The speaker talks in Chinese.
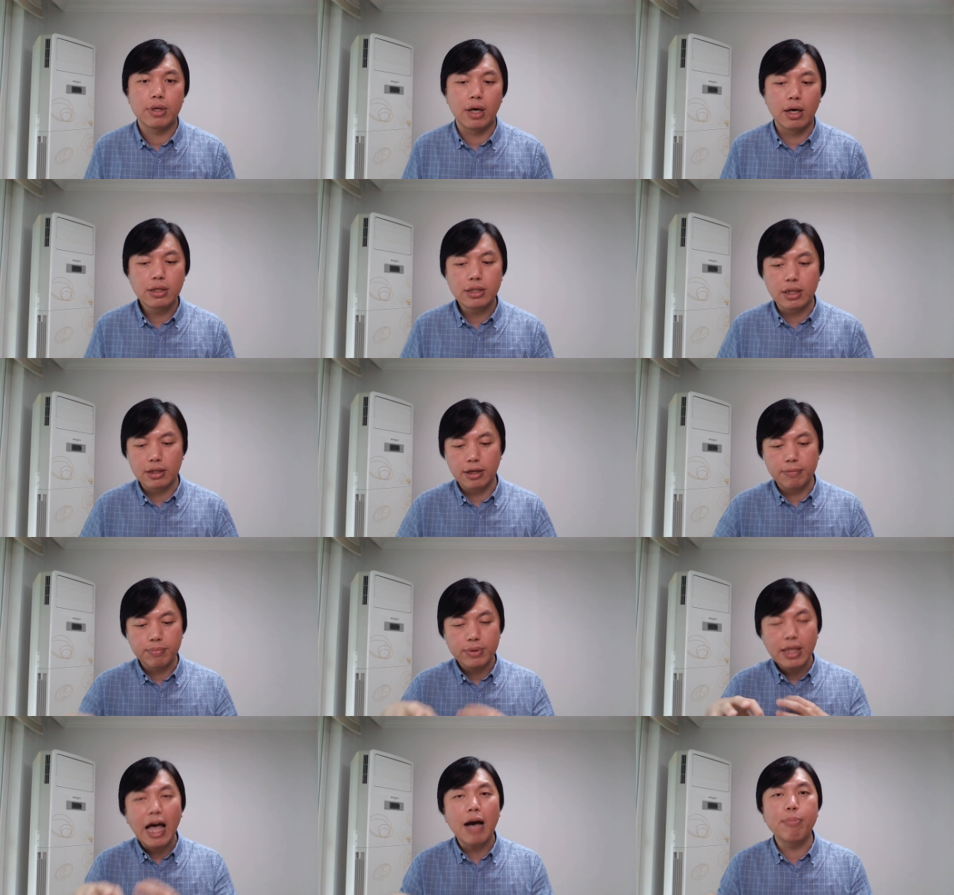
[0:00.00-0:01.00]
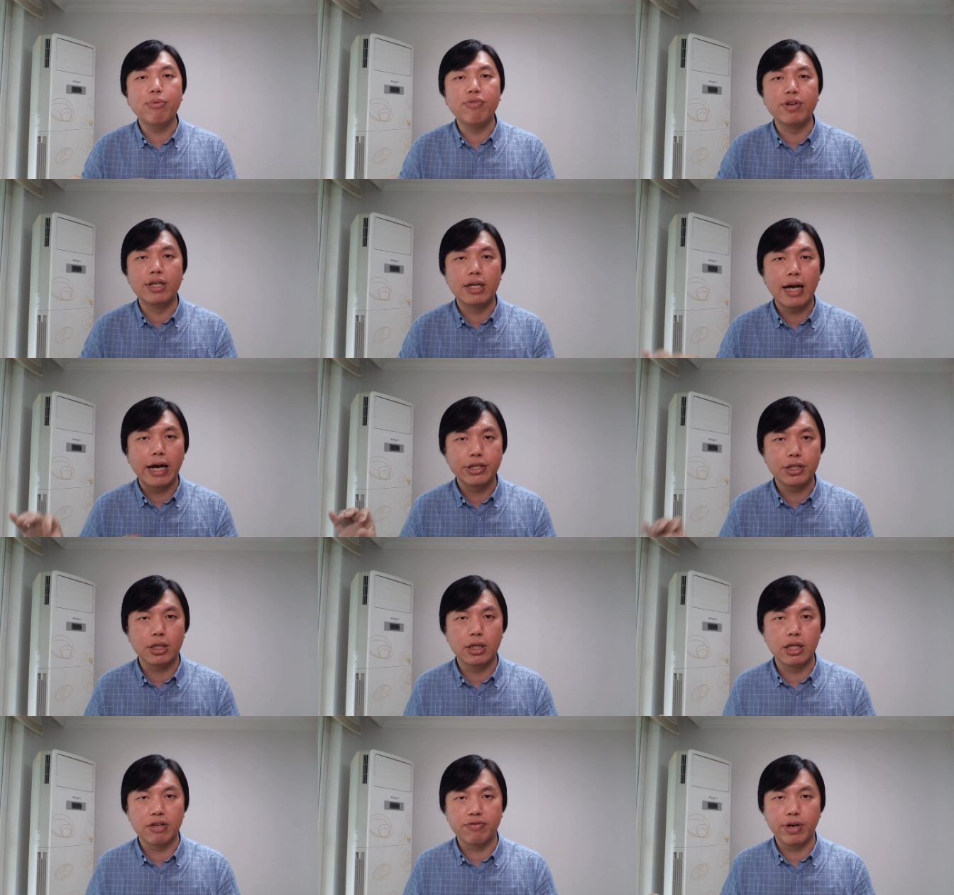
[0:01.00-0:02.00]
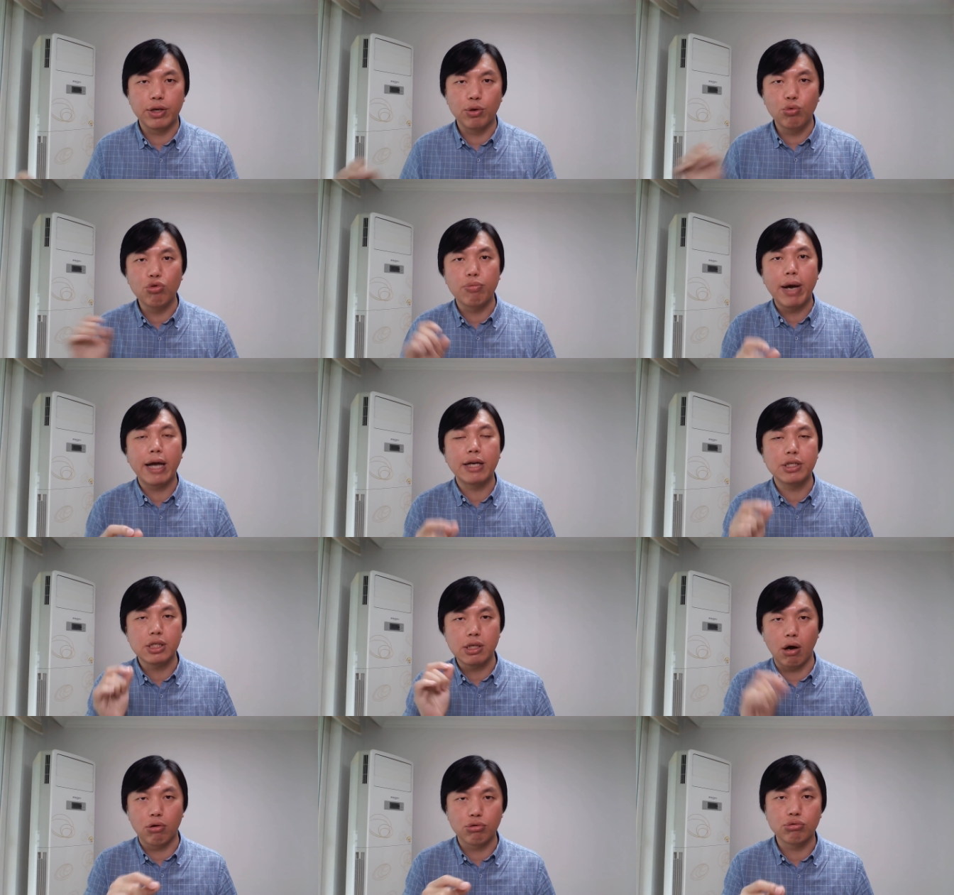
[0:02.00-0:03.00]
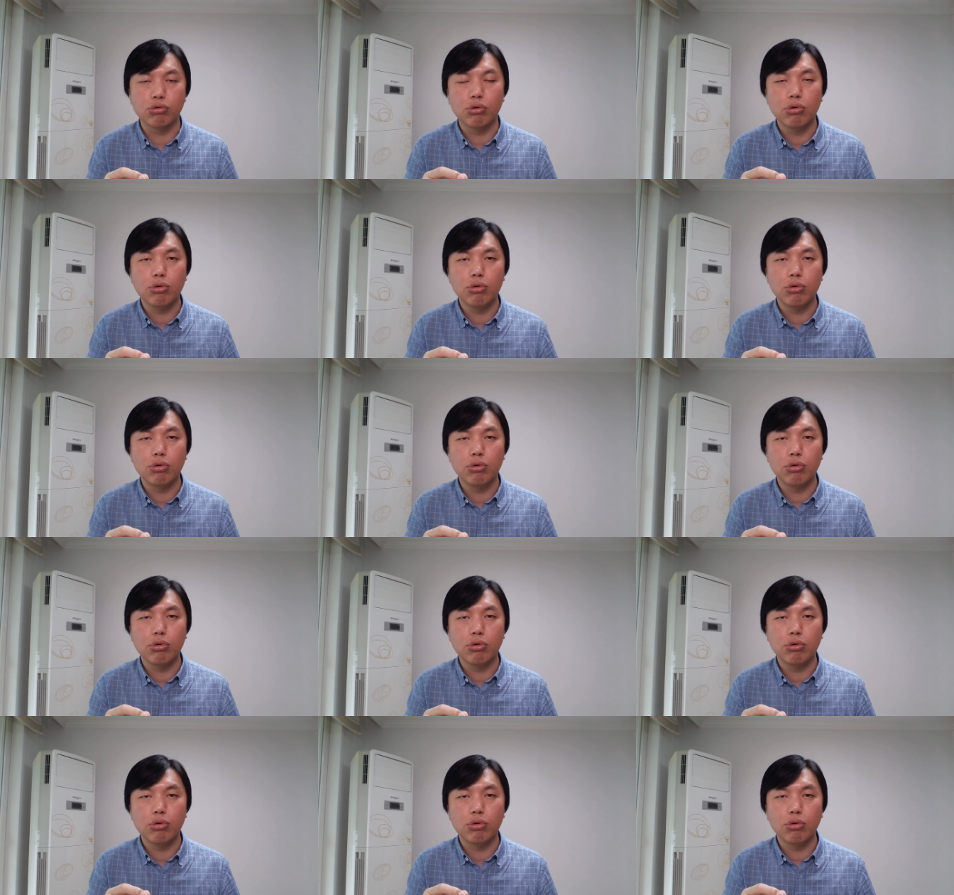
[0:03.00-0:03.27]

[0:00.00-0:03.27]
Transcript: 而且呢，大部分人还是合理非，勇武派是少数。